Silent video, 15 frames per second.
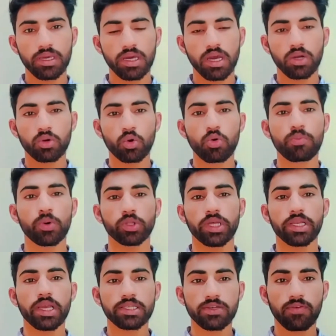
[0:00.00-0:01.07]
ग्रुप होता
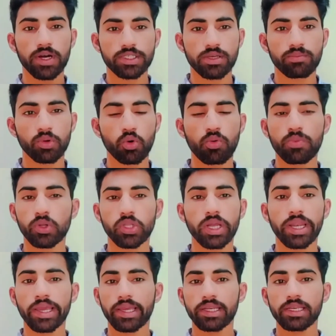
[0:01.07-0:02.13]
है जैसे व्हाट्सअप ग्रुप होता
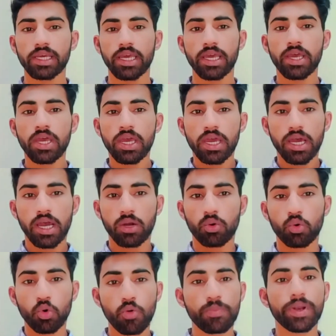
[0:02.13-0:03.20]
है लेकिन ये
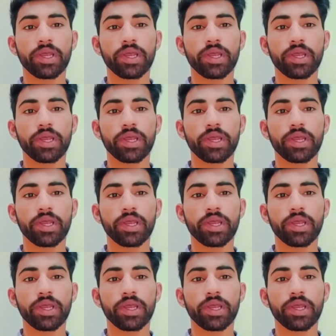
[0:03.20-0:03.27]
ग्रुप